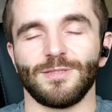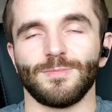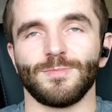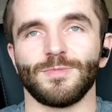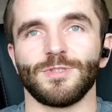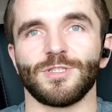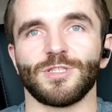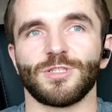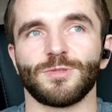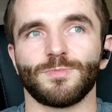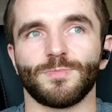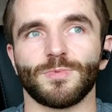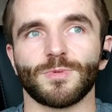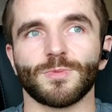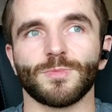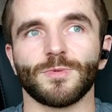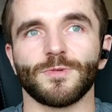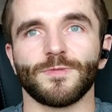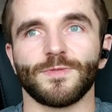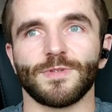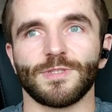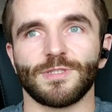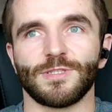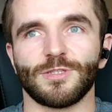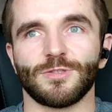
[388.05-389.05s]
nie będziesz
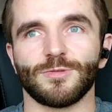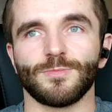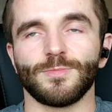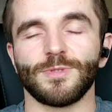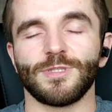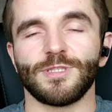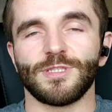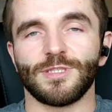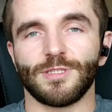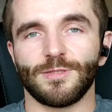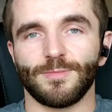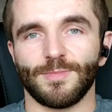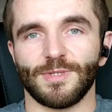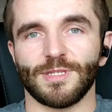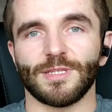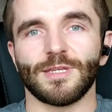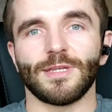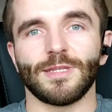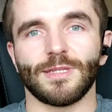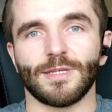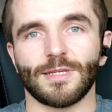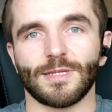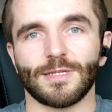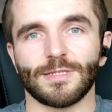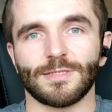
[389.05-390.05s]
próbować robić się
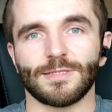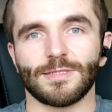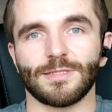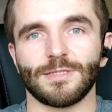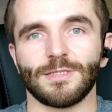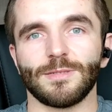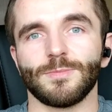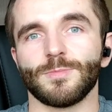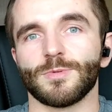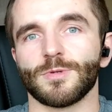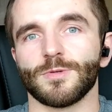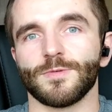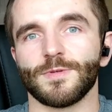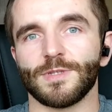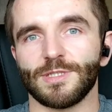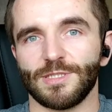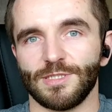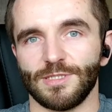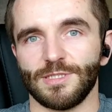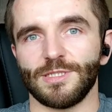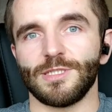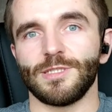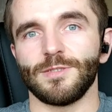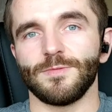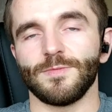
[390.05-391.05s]
matki Teresy i
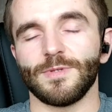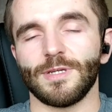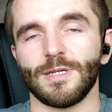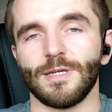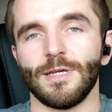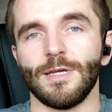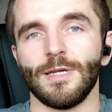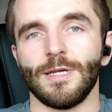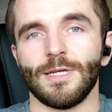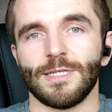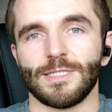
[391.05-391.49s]
próbować na siłę